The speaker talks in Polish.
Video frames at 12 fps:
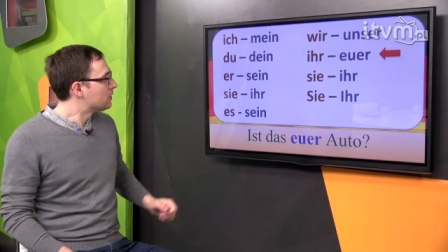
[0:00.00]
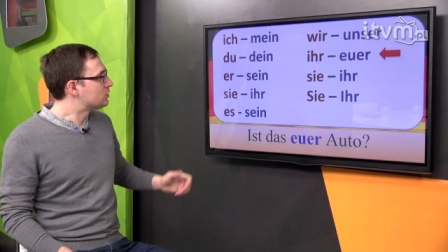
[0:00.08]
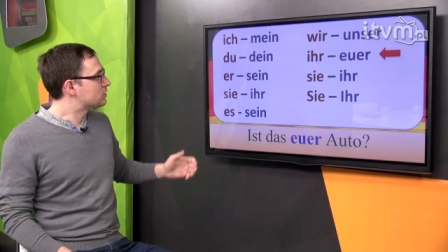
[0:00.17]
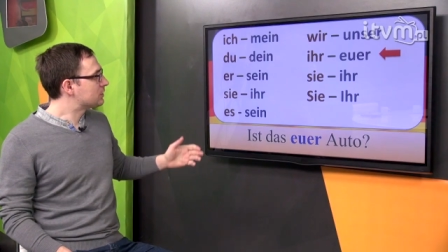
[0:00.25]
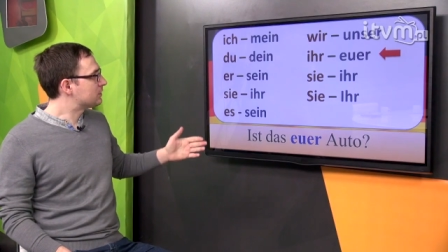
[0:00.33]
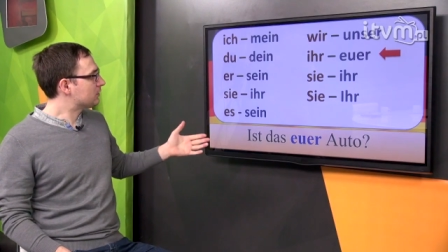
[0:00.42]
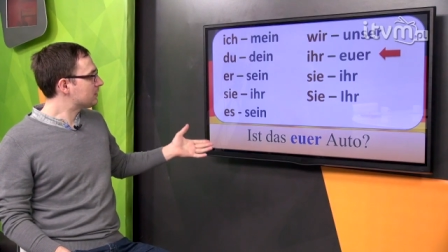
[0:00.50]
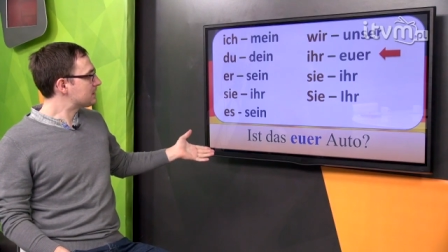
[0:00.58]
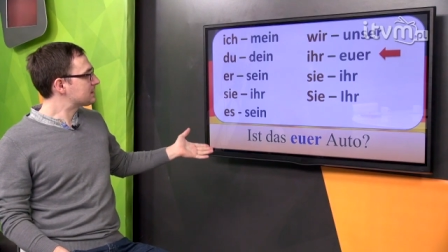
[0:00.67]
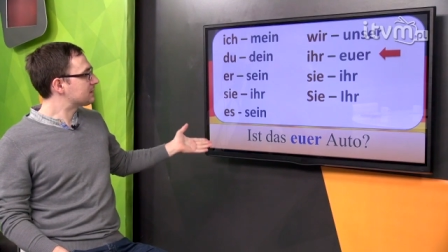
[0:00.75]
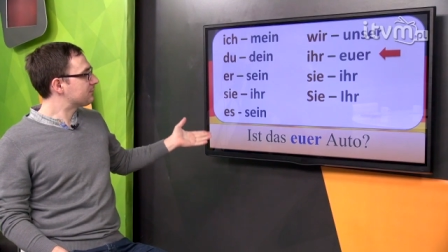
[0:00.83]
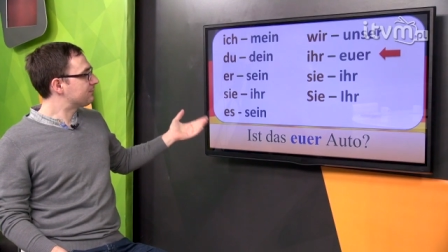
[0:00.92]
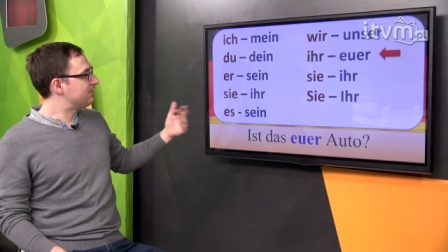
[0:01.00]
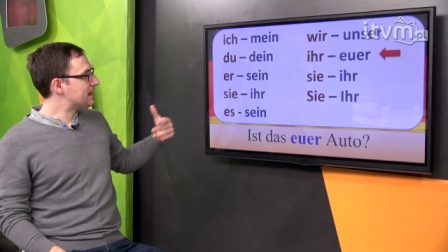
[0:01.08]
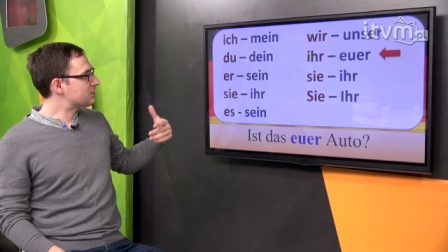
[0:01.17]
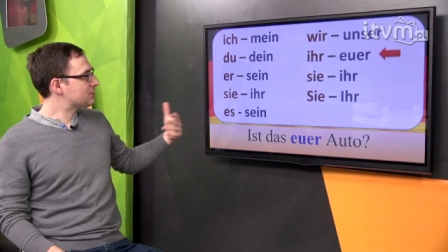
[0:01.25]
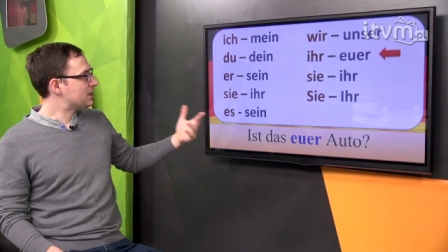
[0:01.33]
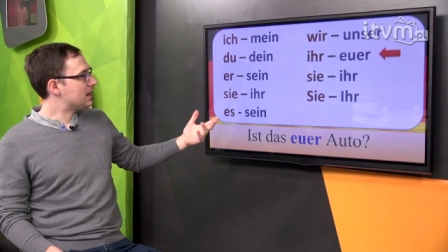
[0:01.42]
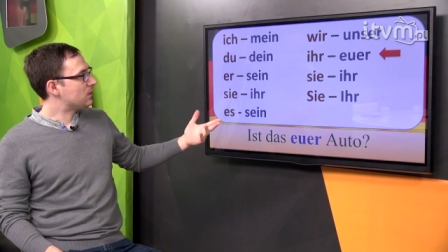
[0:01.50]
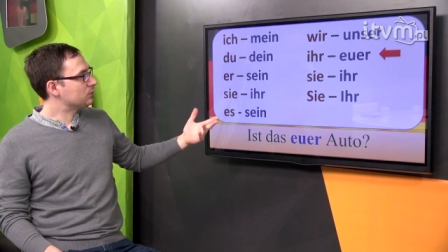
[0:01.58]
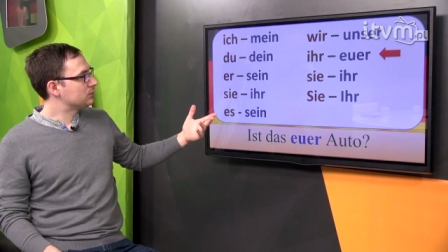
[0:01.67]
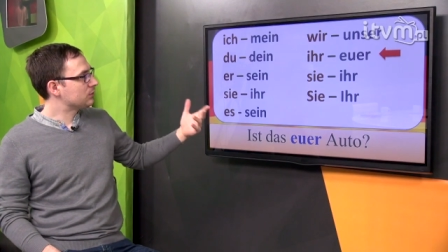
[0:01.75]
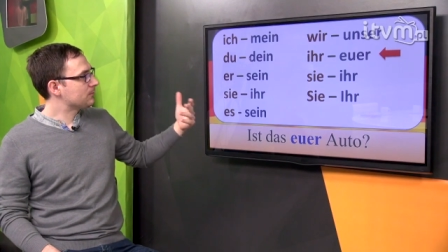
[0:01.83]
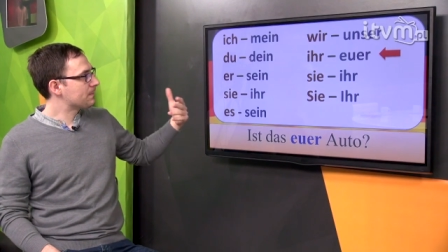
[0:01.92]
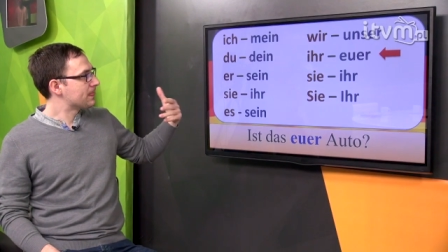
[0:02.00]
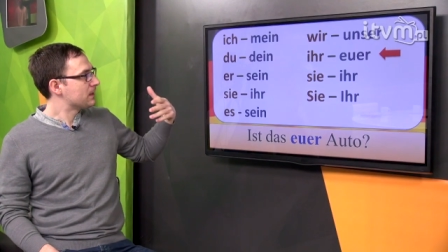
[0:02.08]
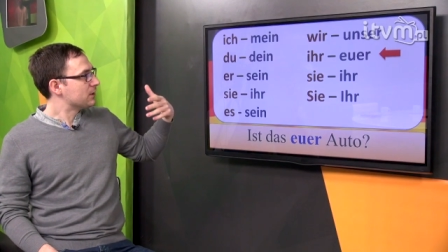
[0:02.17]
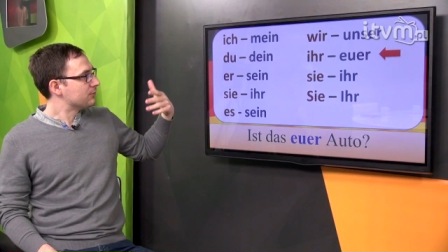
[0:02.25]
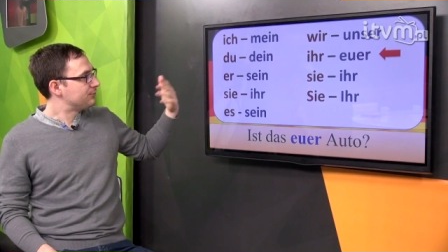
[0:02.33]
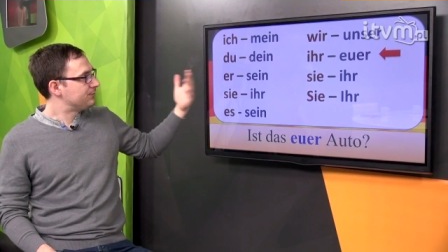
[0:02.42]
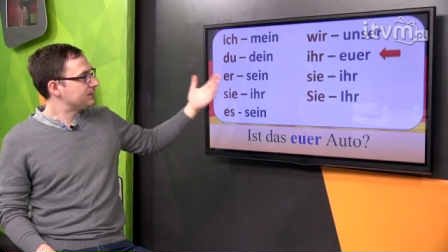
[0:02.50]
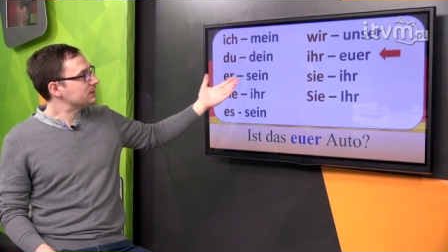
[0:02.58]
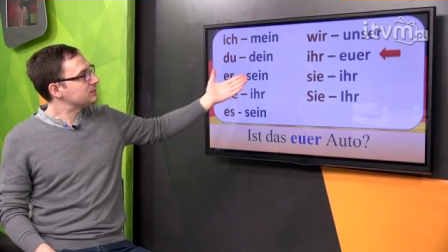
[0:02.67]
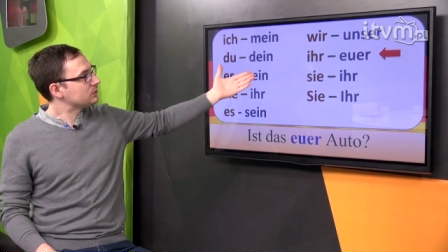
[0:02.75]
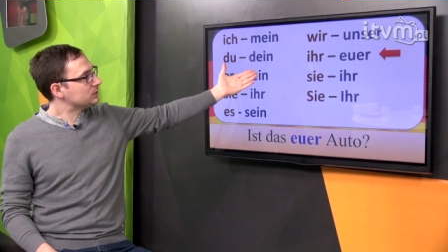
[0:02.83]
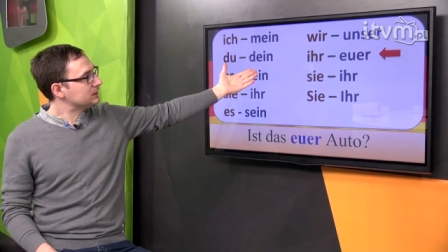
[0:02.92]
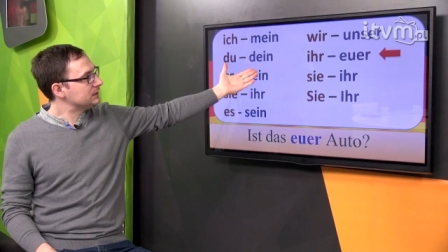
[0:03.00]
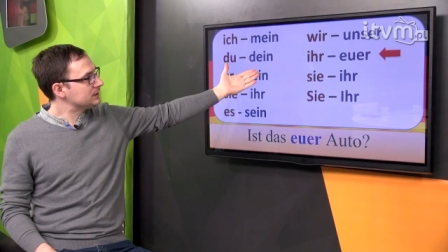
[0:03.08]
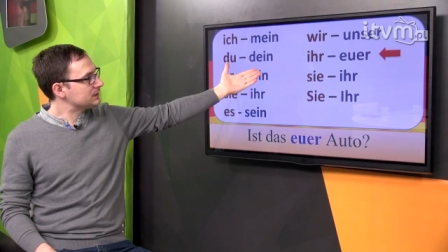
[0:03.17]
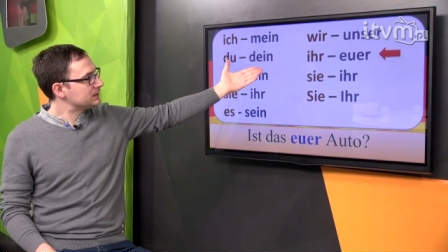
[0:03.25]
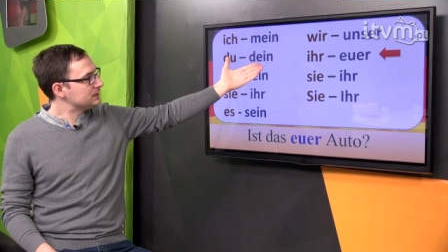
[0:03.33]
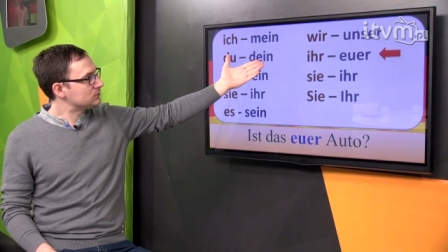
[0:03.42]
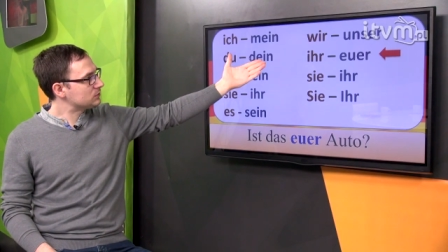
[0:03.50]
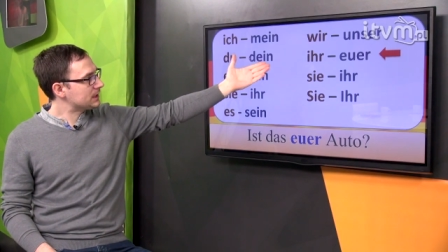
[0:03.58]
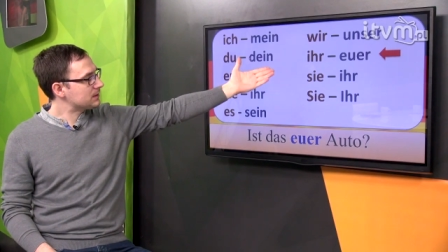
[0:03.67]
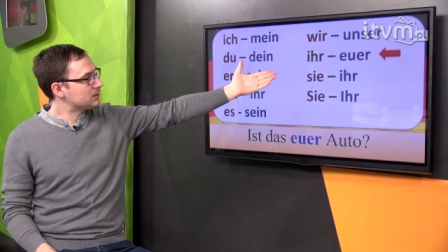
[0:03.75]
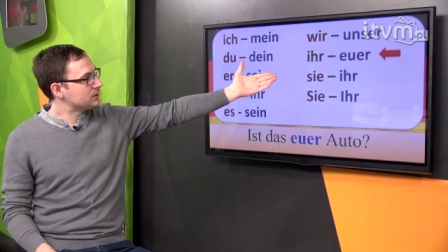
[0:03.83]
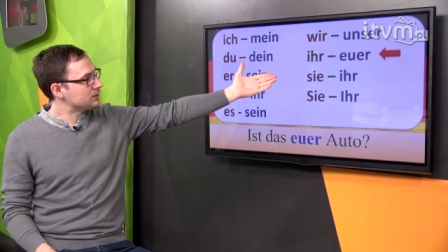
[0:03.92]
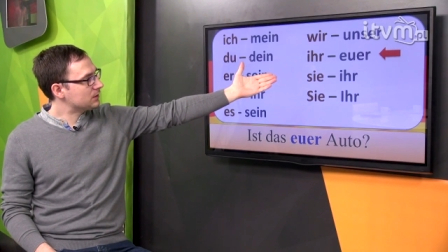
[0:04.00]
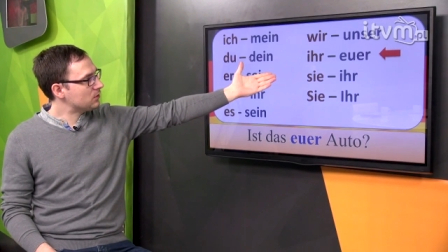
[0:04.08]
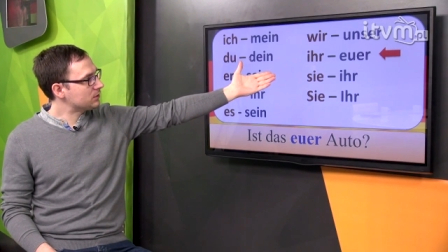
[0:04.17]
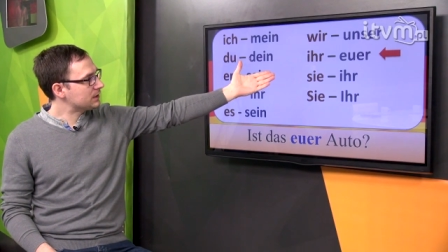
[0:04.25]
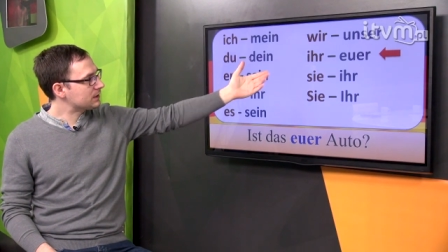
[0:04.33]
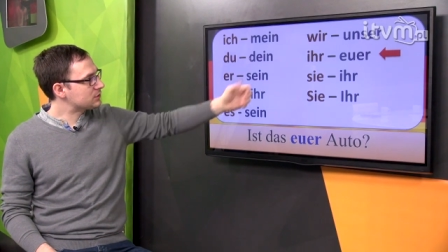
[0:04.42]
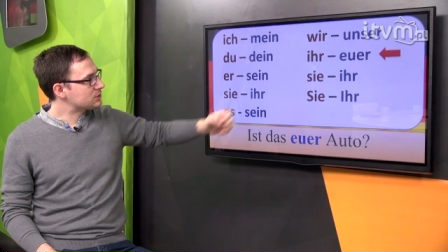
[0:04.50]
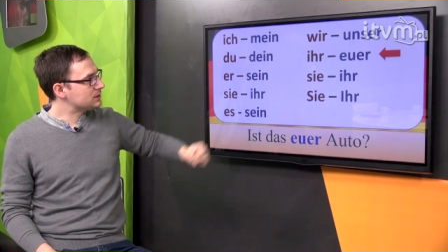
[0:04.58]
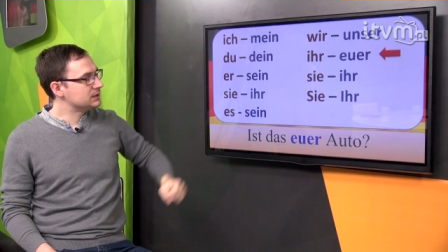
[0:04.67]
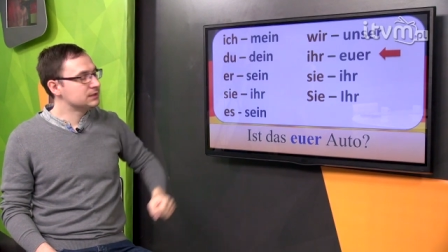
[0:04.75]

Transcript: Czy to jest wasze auto? Wy to ir i tutaj euer, czyli